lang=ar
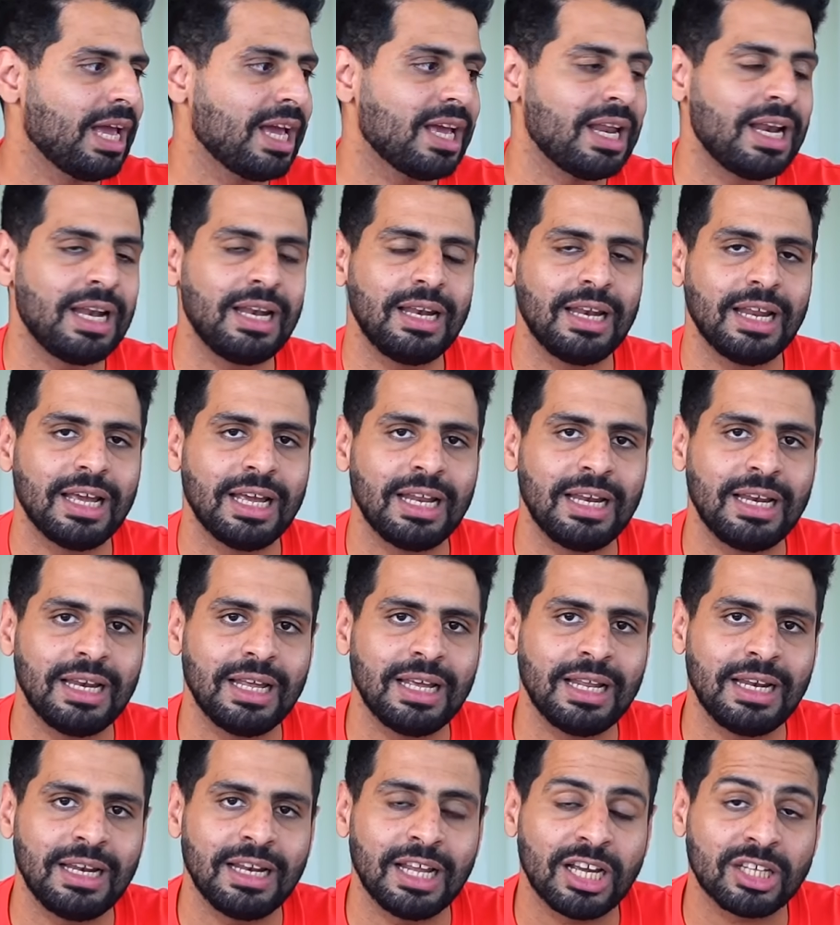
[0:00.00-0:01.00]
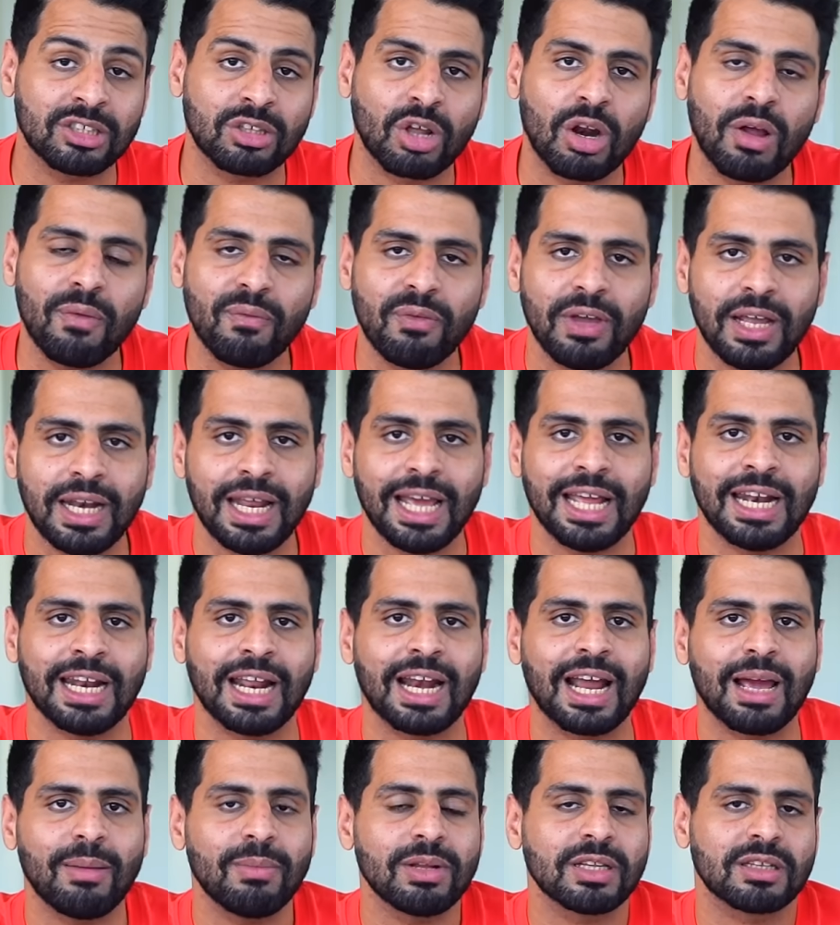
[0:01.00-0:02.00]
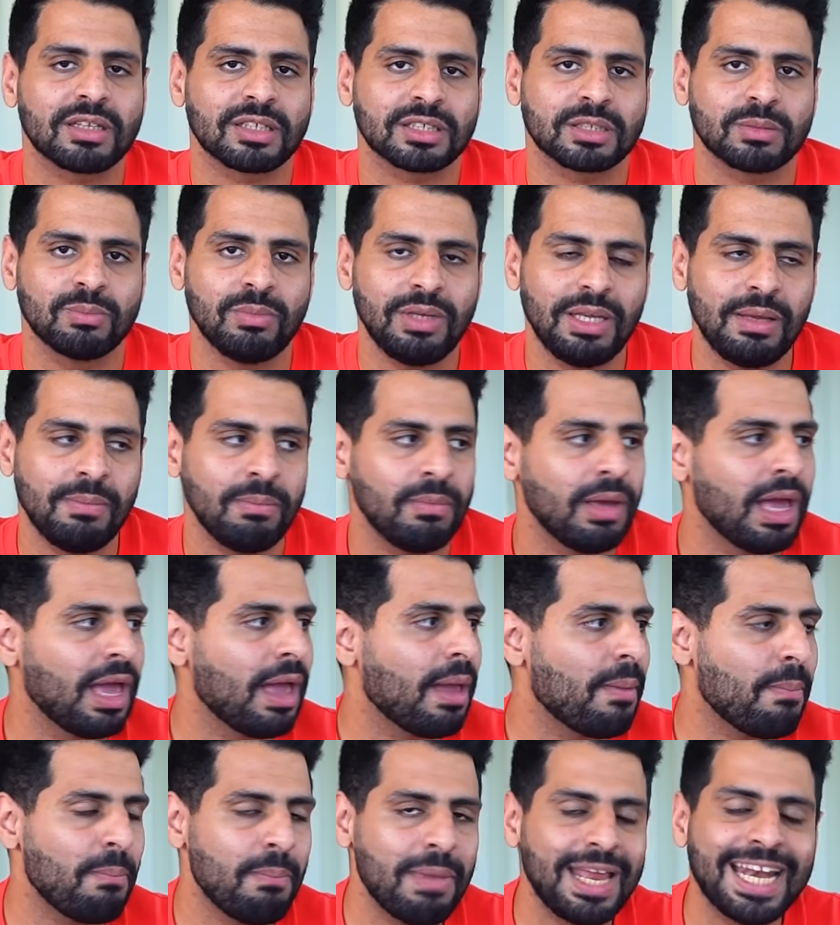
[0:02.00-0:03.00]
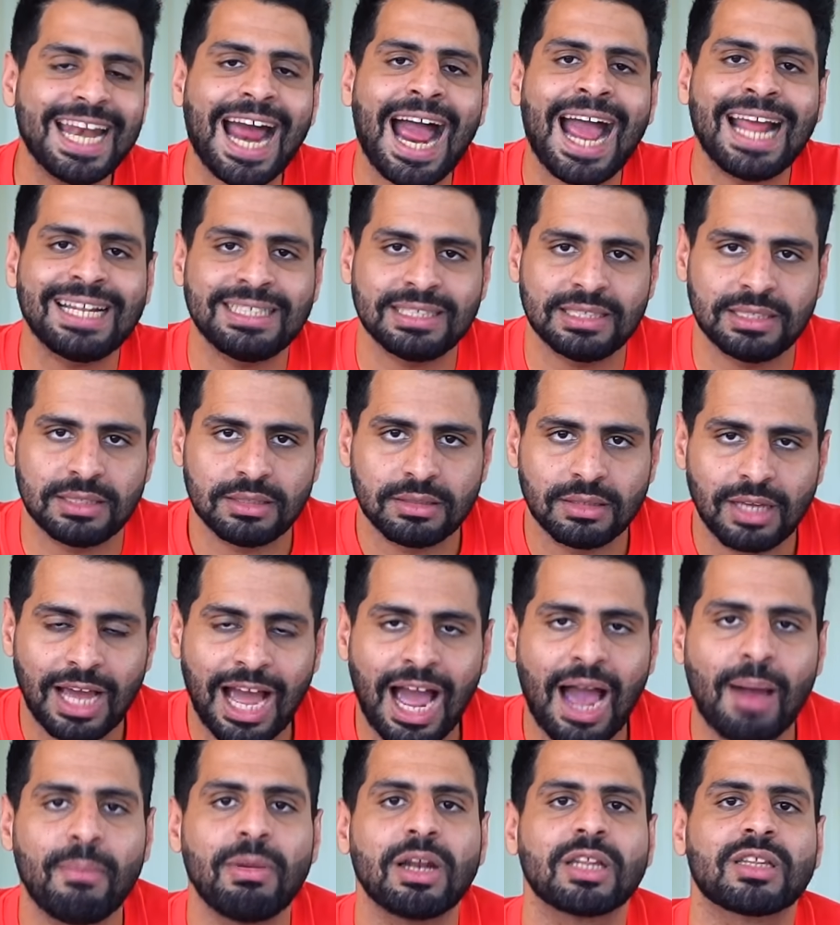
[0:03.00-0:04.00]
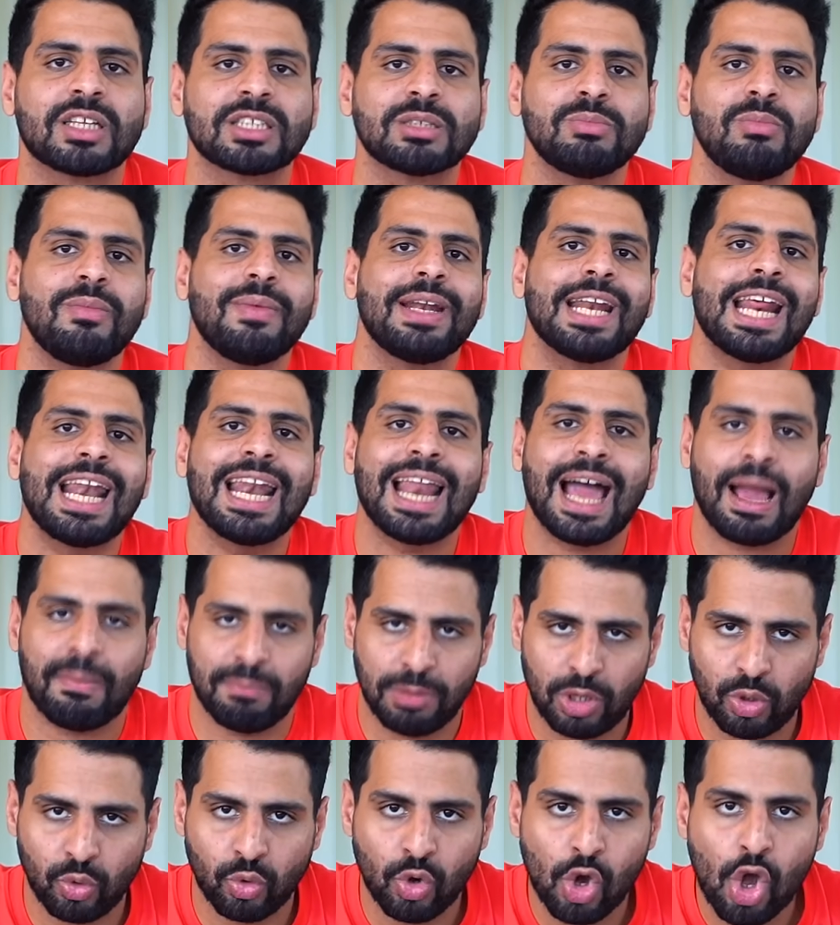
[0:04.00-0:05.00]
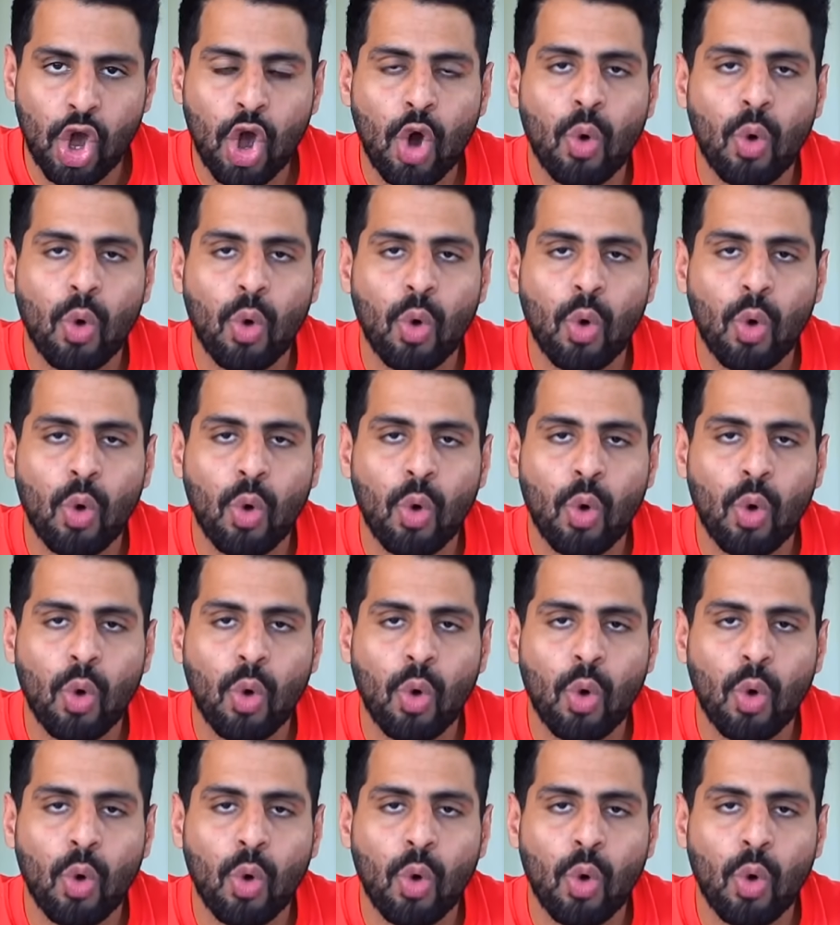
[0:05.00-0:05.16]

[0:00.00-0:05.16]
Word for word: ال ال الاحتراف هنا ان انا اعمل تصميم من عندي اعمل التصميم انا اللي اعمله